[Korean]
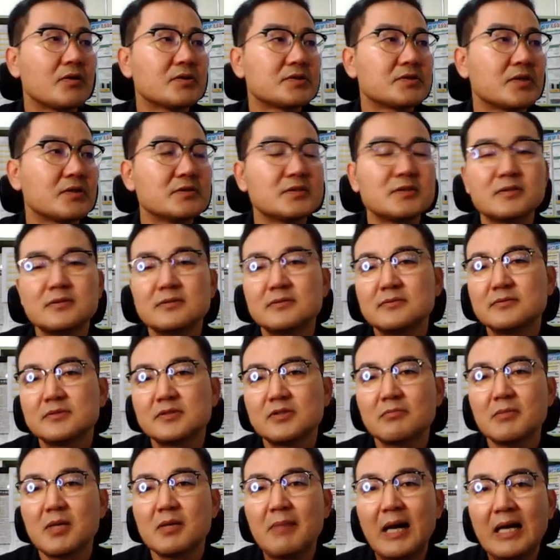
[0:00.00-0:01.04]
저는
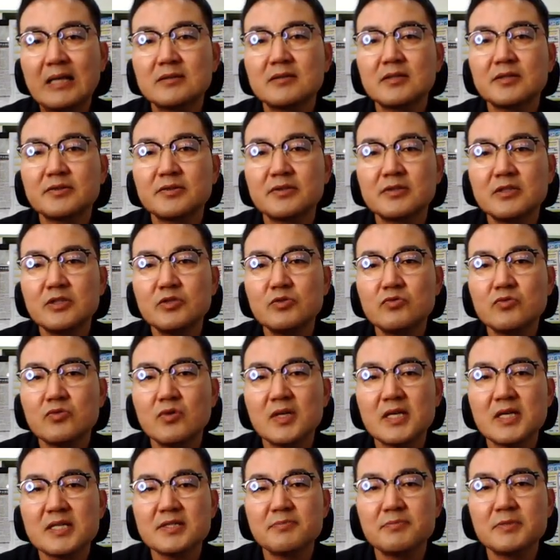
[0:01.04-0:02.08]
정말 많은 것들을 이룬 것
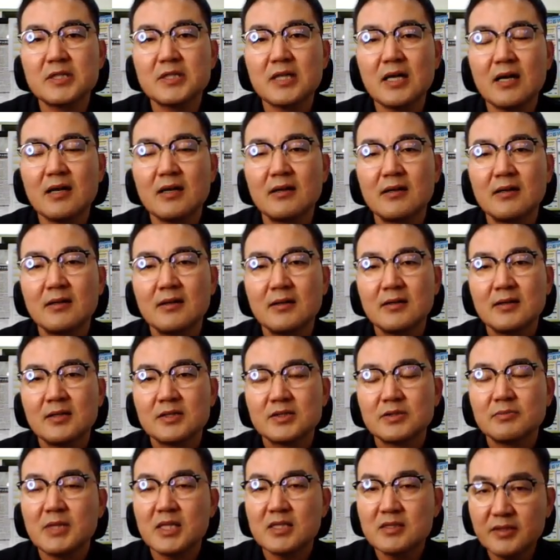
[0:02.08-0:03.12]
같습니다.
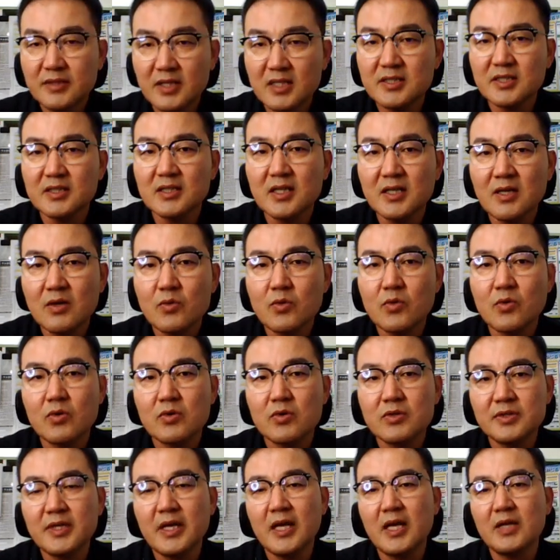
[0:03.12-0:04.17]
정말 크게 생각하고
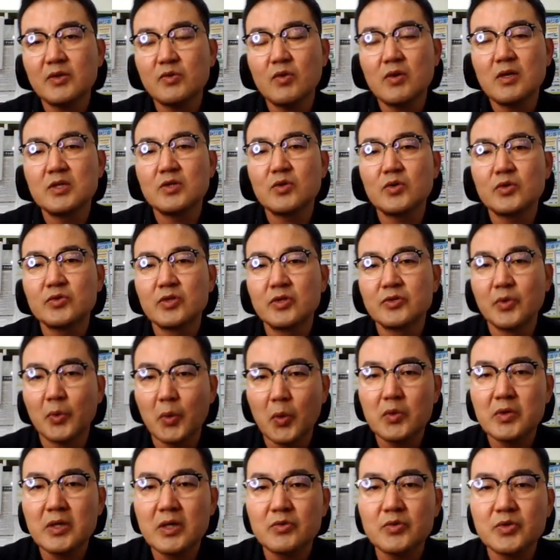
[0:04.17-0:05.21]
크게 행동하려고 더
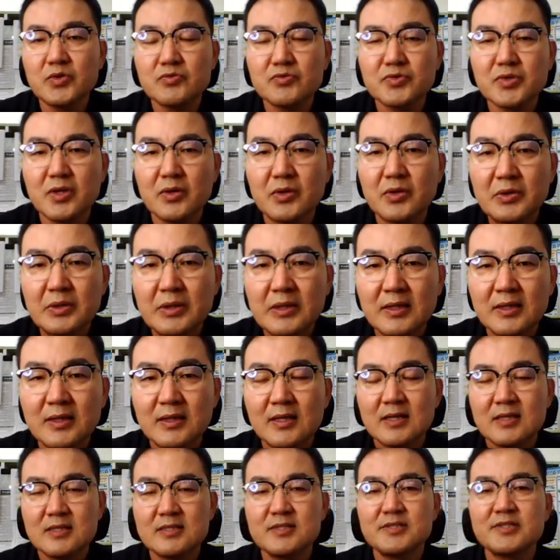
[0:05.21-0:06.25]
노력을 하고 있고요.
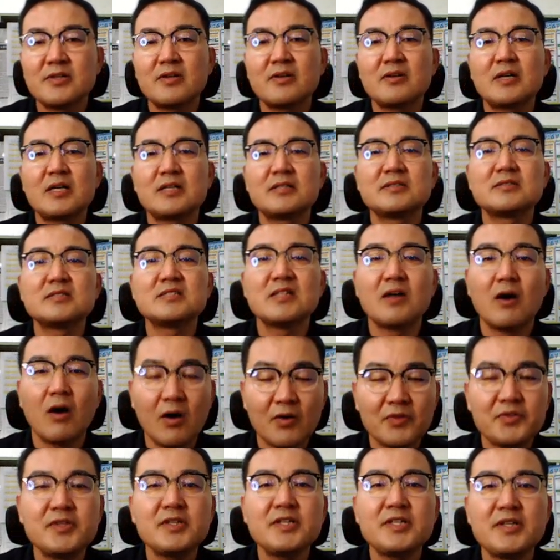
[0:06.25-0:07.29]
큰 성과를
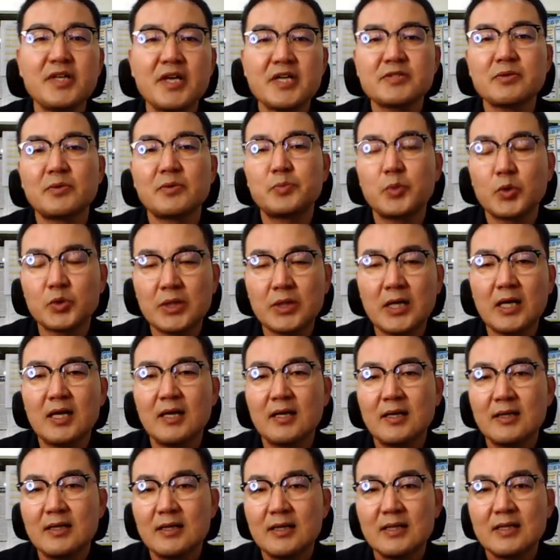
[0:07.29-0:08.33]
얻기
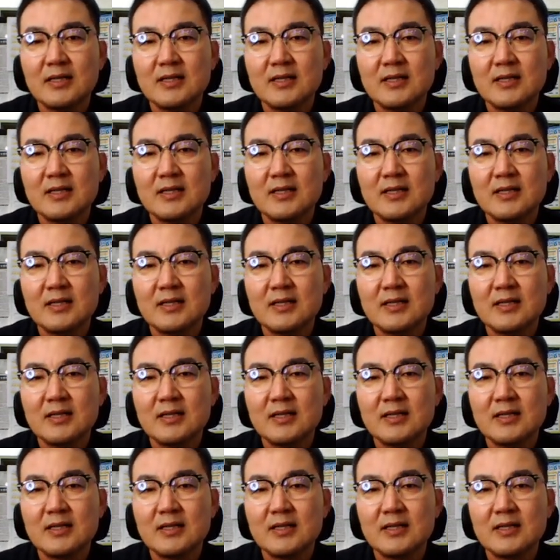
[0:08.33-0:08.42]
위해서보다